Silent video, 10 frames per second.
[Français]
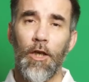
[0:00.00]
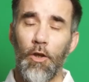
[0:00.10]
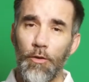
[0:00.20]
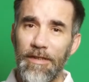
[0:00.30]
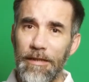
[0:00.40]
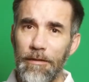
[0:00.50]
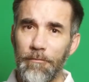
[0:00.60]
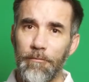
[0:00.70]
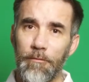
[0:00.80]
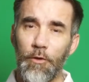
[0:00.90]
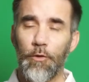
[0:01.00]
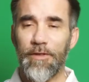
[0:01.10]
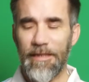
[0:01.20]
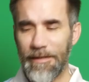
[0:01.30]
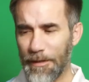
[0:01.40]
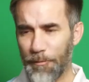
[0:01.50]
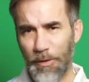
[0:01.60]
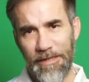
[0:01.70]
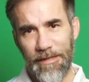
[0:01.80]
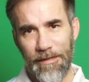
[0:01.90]
Le tee, le tee, c'est le
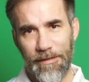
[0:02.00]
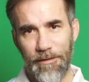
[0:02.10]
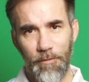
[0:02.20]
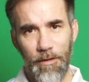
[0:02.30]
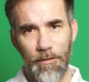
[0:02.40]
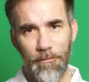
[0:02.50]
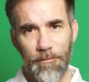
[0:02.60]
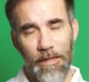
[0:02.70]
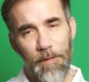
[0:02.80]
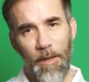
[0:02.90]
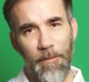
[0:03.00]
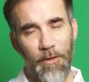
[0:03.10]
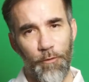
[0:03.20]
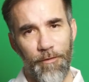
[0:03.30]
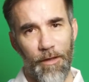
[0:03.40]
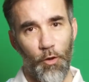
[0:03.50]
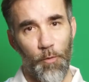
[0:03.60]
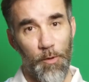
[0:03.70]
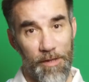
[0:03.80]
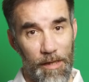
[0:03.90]
petit accessoire qui permet de faire
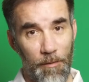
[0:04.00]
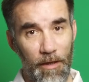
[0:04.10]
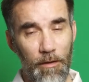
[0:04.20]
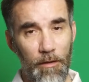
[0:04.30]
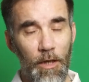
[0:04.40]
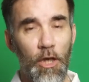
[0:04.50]
reposer la balle